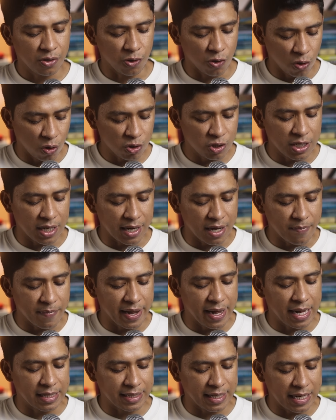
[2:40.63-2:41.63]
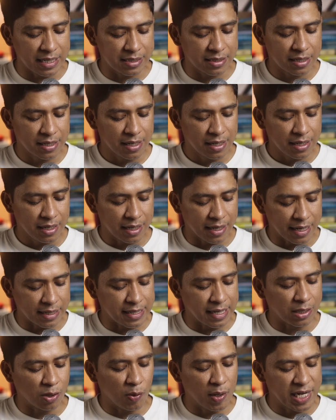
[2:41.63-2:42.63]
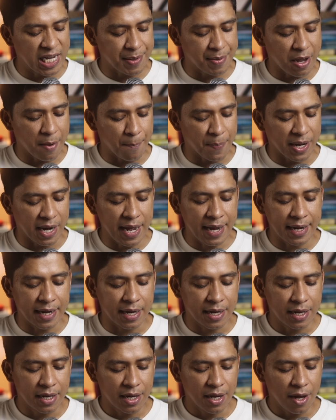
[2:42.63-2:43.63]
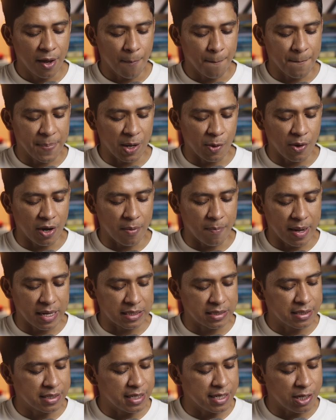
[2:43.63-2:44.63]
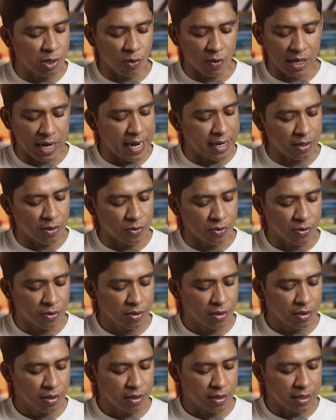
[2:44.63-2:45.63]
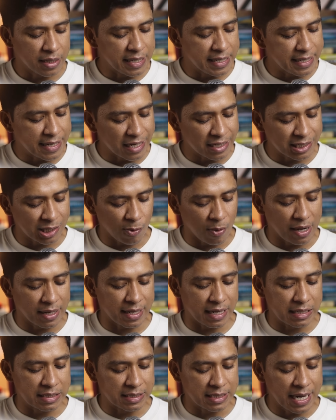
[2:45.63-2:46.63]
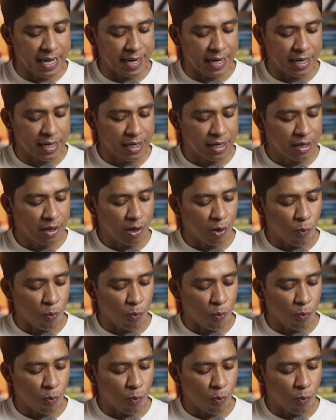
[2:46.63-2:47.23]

Yo lo seguí más atrás, gritándole que me esperara, pero el man siguió de largo, ni quien se lo alcanzara.